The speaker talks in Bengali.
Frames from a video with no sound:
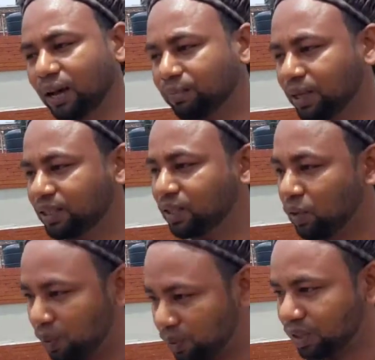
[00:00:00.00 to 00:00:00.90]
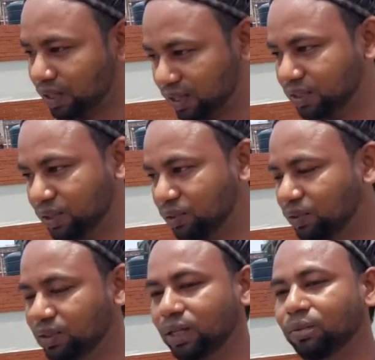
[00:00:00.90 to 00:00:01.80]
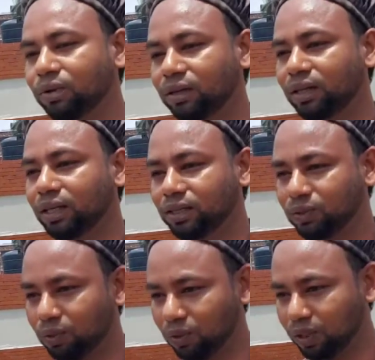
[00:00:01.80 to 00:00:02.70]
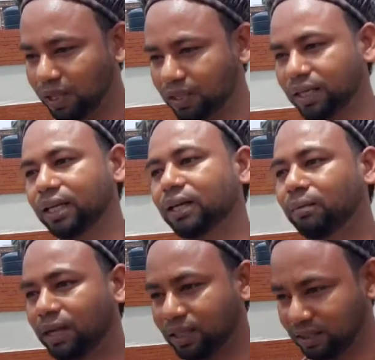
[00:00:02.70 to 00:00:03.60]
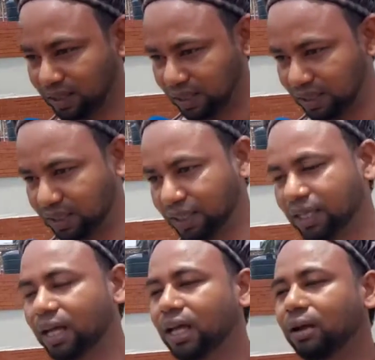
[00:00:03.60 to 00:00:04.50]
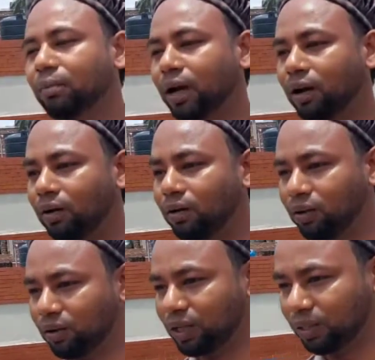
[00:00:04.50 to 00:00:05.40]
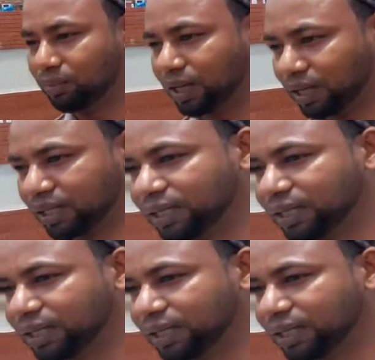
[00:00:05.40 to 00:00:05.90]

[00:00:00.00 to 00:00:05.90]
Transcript: আপনার যে অবদানটা ছিল যেমন স্কুল কেন্দ্রিক মাদ্রাসা কেন্দ্রিক বা অন্যান্য ইতিমখানা